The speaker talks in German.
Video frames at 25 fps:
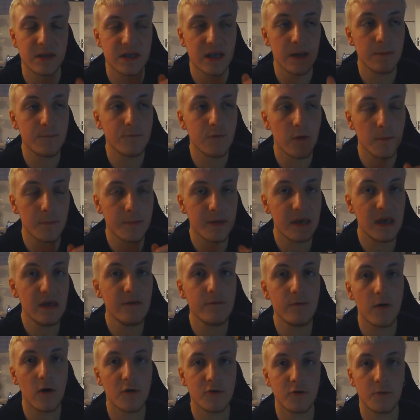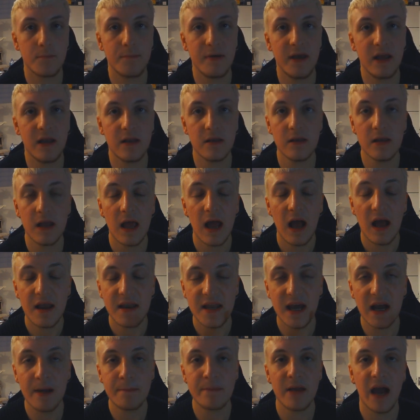Es gibt vom Kieferorthopäden,
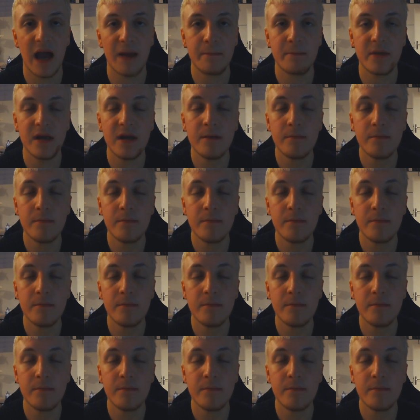der gibt einem